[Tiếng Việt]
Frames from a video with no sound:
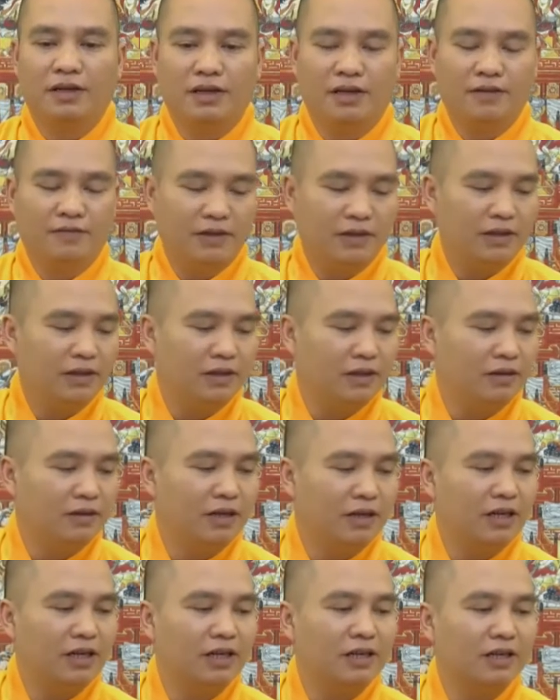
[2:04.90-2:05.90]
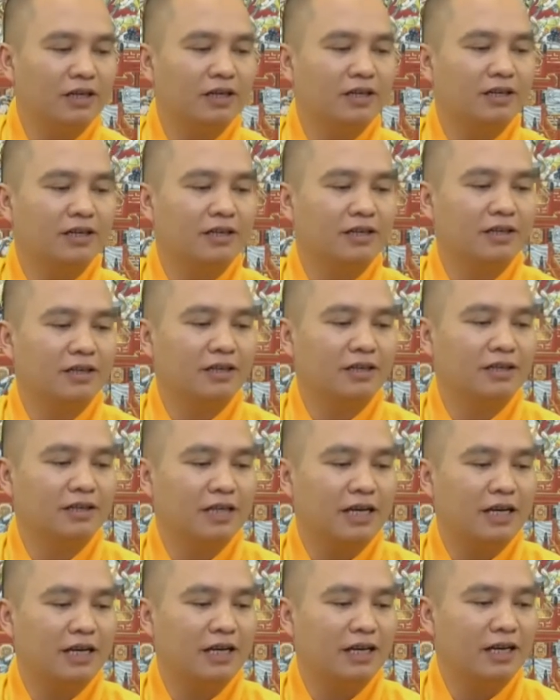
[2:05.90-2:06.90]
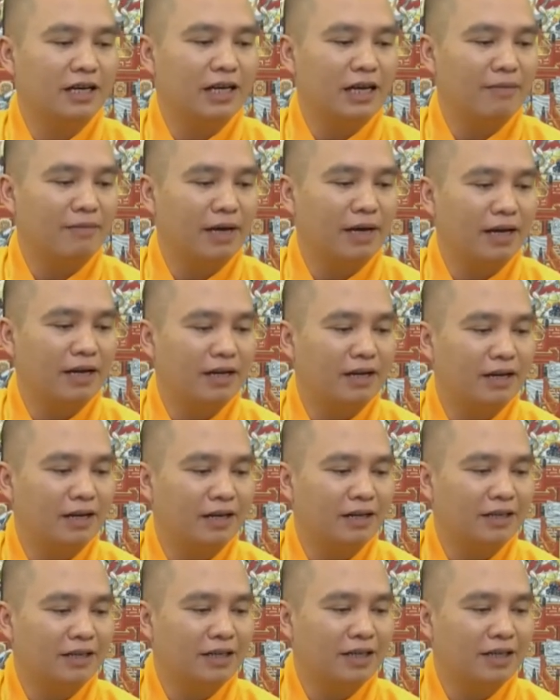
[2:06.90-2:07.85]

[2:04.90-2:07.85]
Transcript: À, phật tử nói rằng ờ, gia đình làm ăn ờ,